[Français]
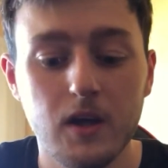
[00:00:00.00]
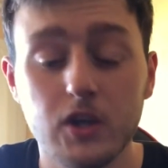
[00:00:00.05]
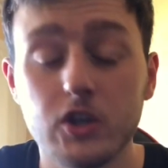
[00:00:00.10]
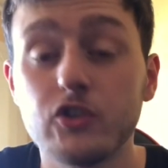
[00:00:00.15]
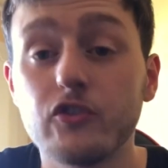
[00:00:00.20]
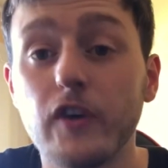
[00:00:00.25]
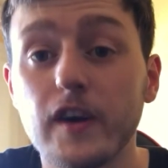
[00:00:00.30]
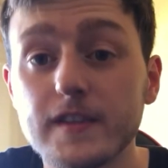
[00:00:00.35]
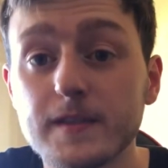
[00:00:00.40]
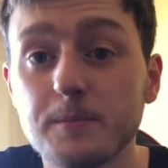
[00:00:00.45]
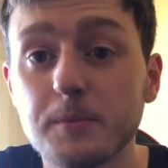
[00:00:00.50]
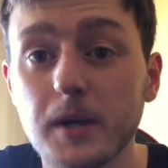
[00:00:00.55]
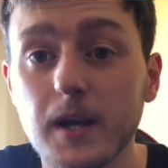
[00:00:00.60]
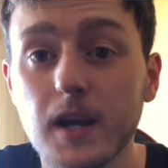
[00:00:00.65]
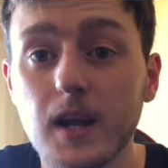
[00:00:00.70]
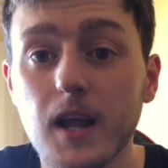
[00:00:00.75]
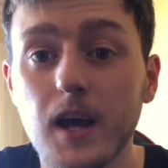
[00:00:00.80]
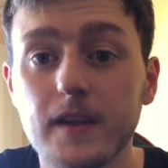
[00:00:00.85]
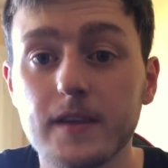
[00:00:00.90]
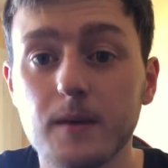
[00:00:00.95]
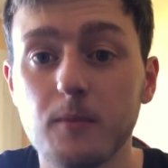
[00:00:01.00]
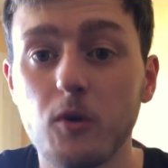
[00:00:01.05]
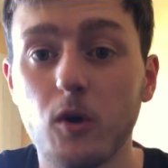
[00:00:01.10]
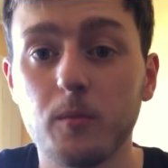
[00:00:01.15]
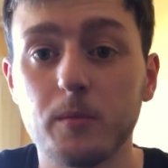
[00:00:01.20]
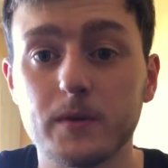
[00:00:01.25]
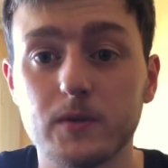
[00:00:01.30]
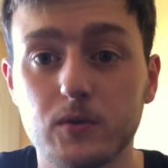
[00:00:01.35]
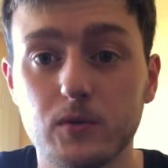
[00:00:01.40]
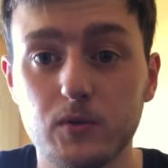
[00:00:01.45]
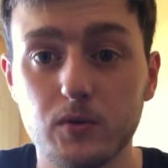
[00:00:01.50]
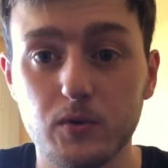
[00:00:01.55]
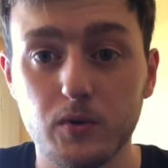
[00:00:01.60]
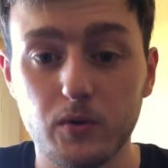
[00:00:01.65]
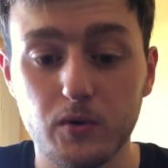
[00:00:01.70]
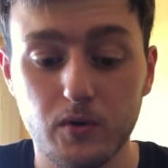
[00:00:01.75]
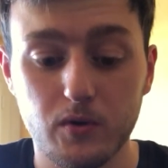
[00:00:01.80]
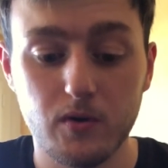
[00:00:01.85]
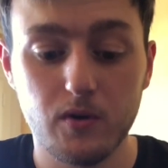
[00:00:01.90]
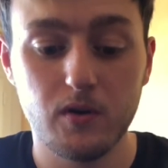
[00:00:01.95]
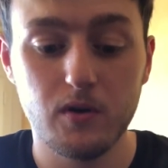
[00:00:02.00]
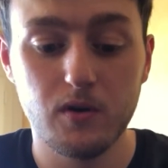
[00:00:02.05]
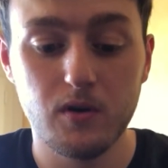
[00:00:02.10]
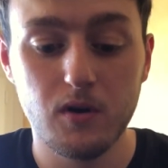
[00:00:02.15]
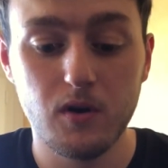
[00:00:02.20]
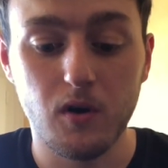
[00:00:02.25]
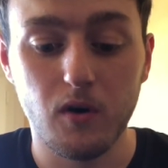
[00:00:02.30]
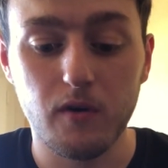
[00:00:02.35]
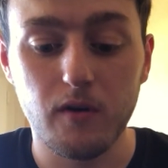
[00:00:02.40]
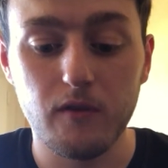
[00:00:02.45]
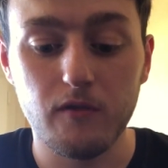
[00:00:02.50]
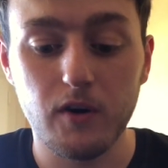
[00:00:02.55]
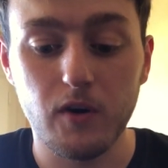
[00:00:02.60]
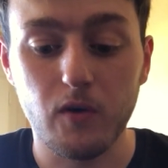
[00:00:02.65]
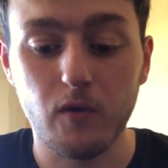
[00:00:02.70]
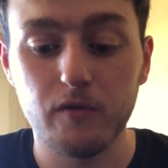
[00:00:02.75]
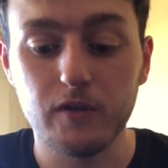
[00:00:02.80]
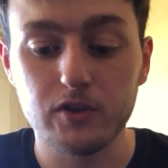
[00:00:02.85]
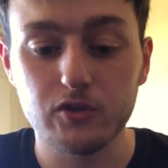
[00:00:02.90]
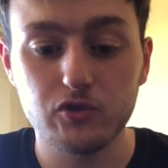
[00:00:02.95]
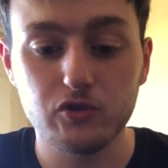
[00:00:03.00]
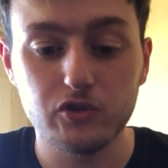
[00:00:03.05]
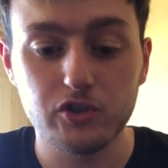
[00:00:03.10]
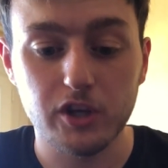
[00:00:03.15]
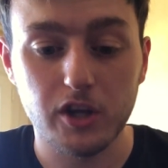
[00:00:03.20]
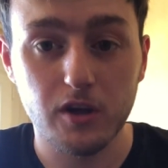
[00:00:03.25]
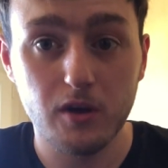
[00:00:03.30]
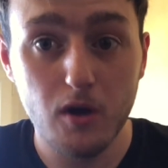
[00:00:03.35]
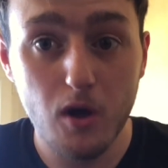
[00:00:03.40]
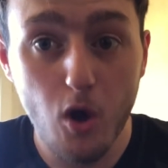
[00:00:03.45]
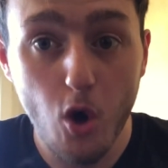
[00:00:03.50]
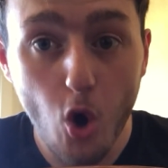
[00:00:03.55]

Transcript: Je vais aspirer l'air d'abord parce que on va voir, on va juger.